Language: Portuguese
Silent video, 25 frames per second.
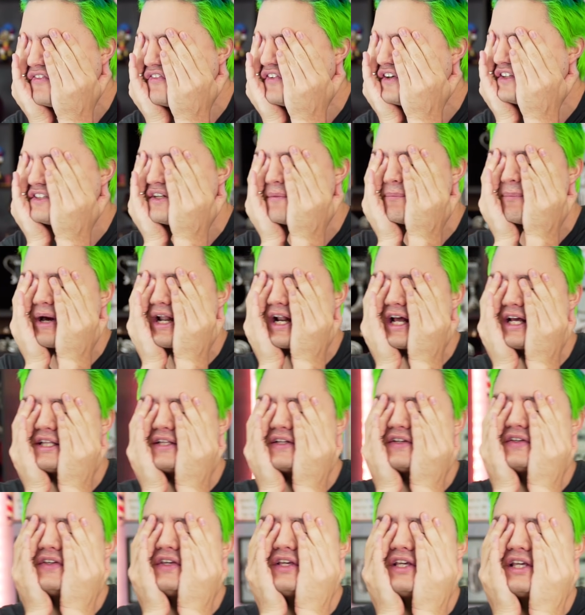que foi
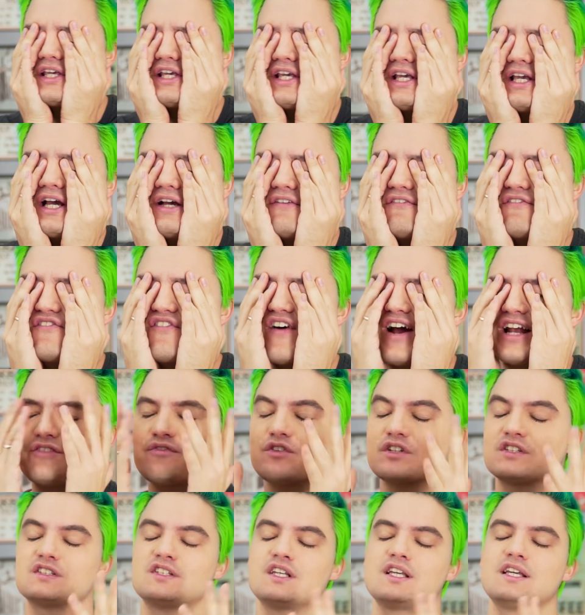separado aqui que faz
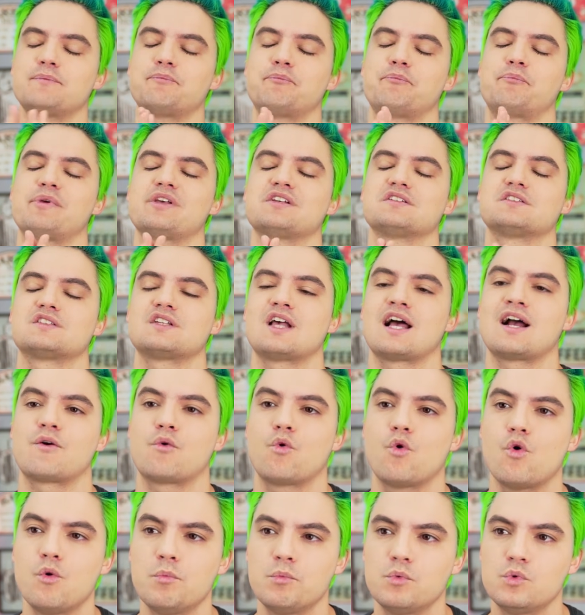você pensar
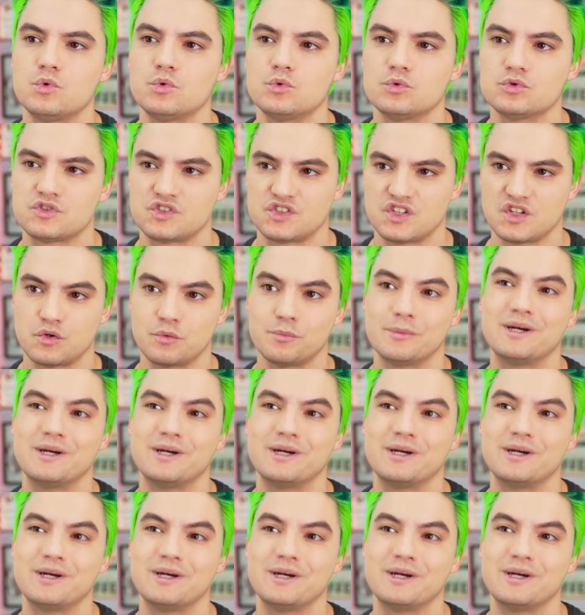como o ser